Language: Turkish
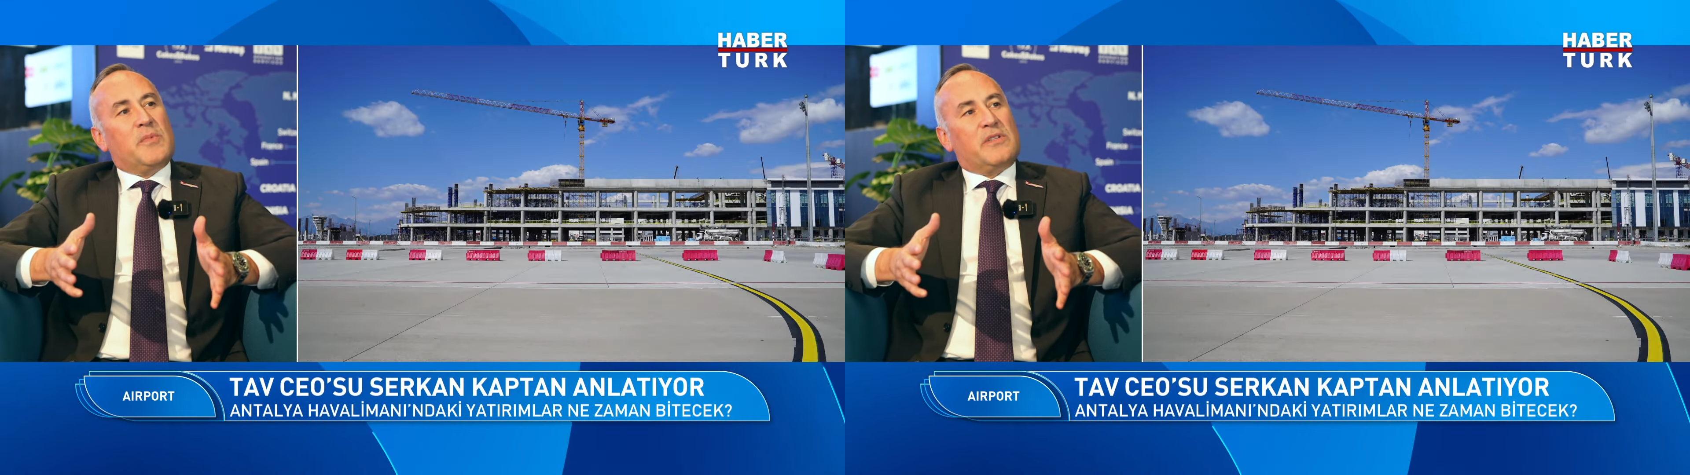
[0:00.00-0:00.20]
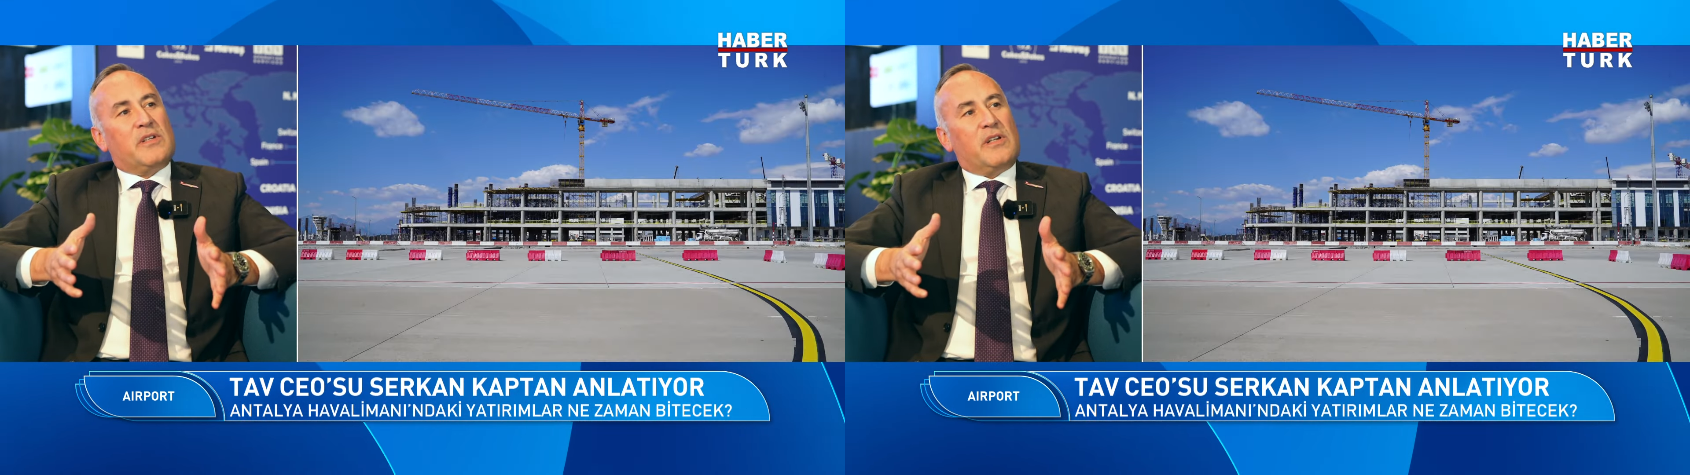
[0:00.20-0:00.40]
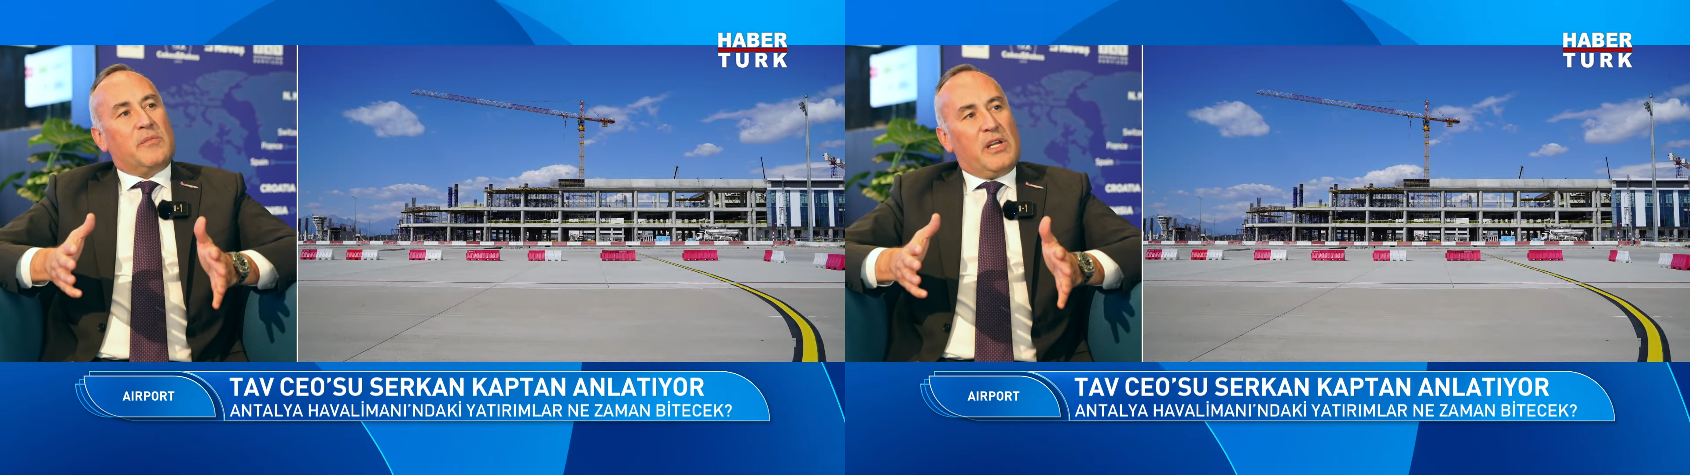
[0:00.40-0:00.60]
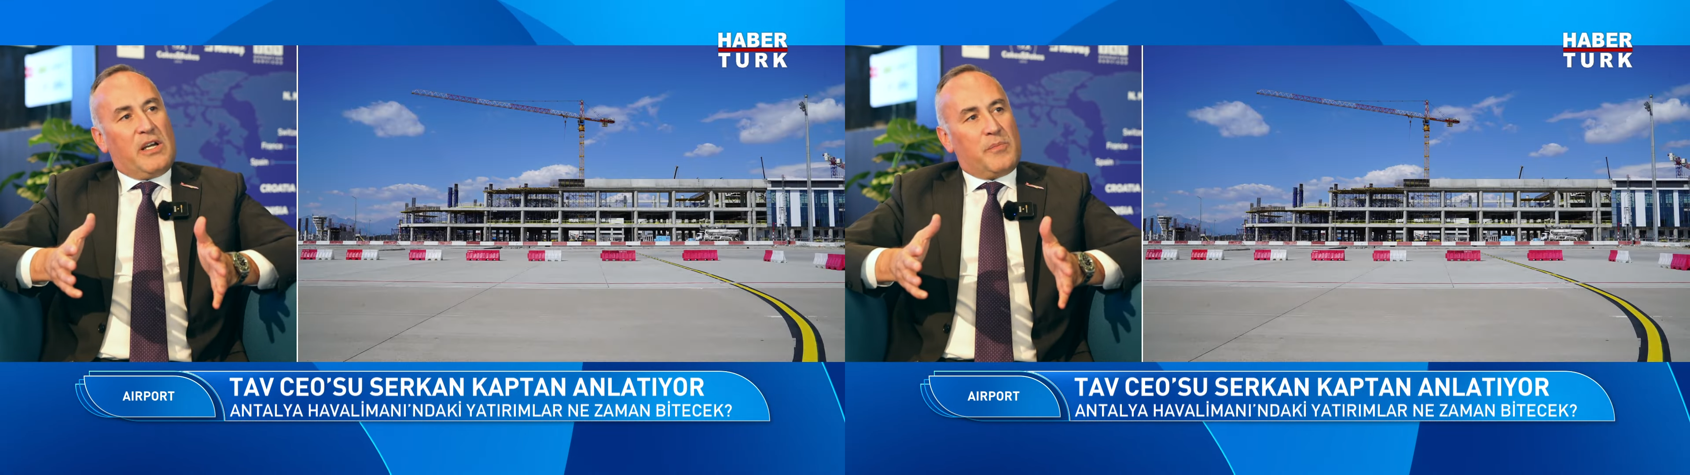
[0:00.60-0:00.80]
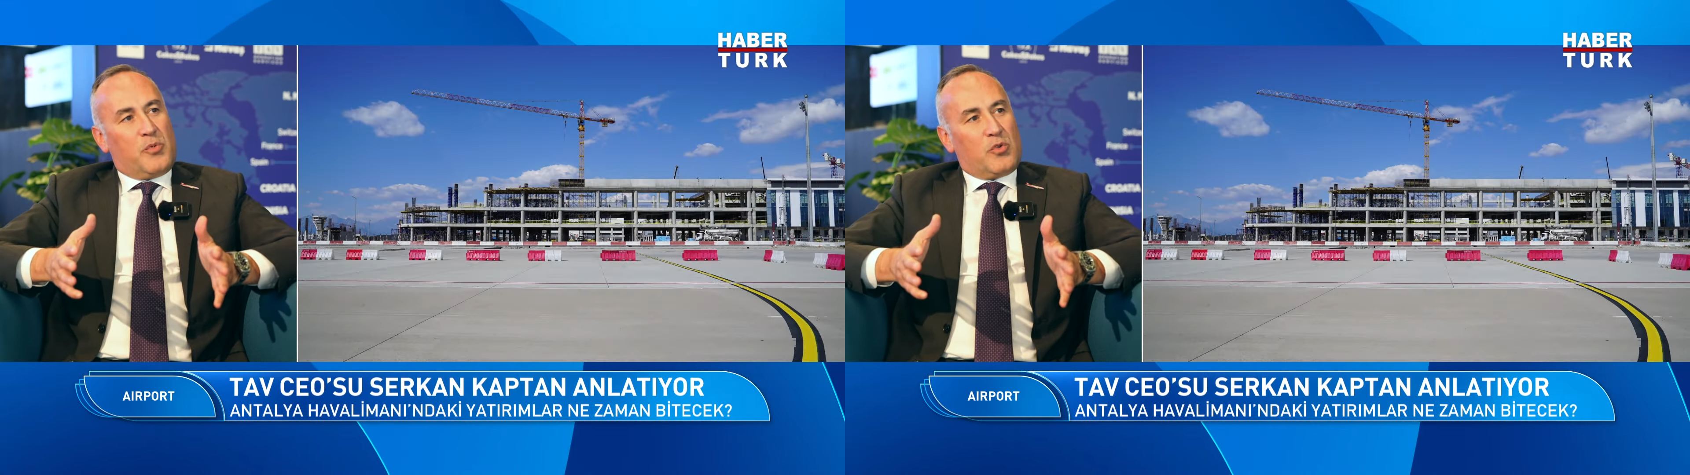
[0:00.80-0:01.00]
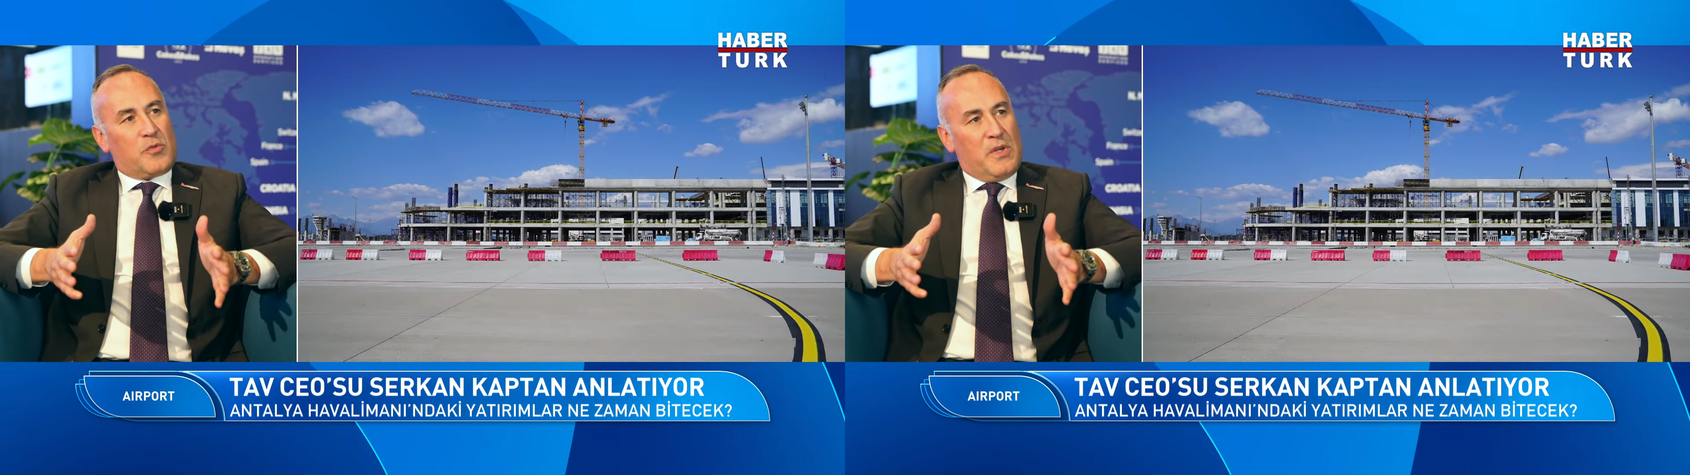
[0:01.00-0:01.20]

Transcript: bin metrekare bina yapıyoruz.